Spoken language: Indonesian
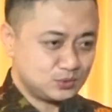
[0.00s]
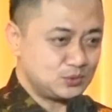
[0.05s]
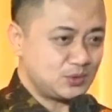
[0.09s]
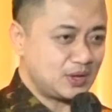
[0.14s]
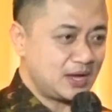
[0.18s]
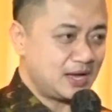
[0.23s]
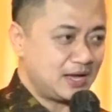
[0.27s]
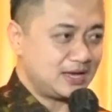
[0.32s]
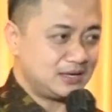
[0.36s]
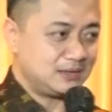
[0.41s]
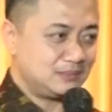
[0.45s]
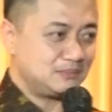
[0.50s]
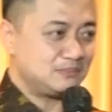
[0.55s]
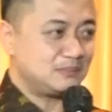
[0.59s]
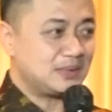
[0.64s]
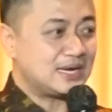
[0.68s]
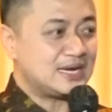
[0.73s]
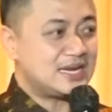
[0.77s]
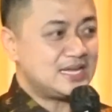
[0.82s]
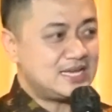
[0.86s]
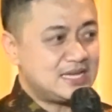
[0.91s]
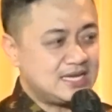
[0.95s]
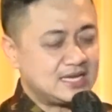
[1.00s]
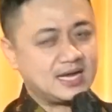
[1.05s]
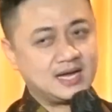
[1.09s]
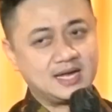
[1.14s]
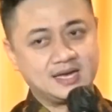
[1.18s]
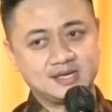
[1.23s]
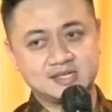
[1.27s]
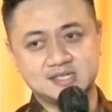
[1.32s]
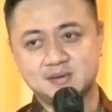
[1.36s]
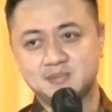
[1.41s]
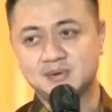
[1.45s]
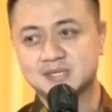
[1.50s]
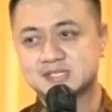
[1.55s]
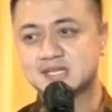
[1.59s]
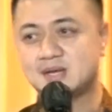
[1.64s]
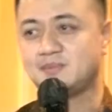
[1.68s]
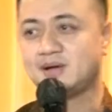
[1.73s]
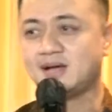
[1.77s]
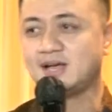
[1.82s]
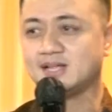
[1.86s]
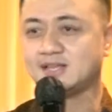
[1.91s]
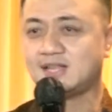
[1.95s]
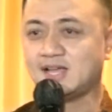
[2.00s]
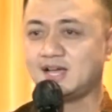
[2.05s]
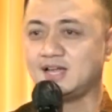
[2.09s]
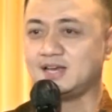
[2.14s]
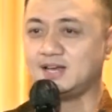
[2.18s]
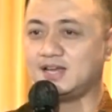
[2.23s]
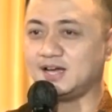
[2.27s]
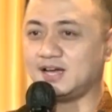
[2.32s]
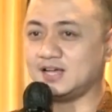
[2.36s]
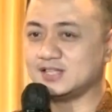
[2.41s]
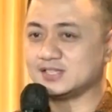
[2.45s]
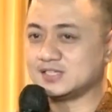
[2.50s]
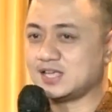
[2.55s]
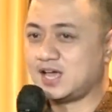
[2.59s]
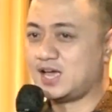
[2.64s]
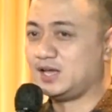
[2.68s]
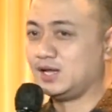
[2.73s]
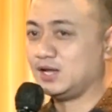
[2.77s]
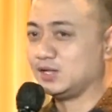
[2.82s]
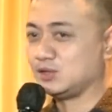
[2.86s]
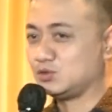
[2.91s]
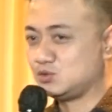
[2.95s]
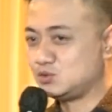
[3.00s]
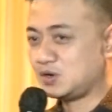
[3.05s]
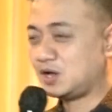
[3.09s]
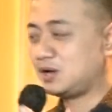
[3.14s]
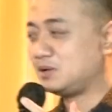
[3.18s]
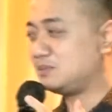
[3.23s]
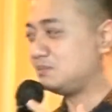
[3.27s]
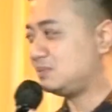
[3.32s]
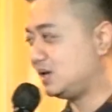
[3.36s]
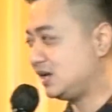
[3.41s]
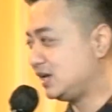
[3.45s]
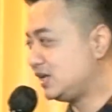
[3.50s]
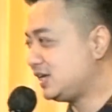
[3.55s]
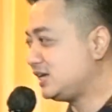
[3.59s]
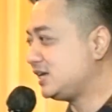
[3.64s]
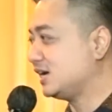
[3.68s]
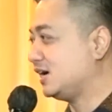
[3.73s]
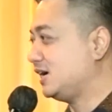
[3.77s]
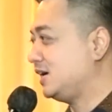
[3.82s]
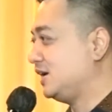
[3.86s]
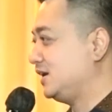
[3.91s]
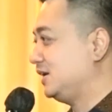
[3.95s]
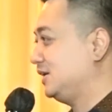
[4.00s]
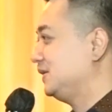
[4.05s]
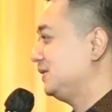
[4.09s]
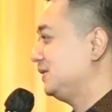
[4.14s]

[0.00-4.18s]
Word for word: Tuhan melihat. Sama-sama katakan dengan saya, Tuhan melihat.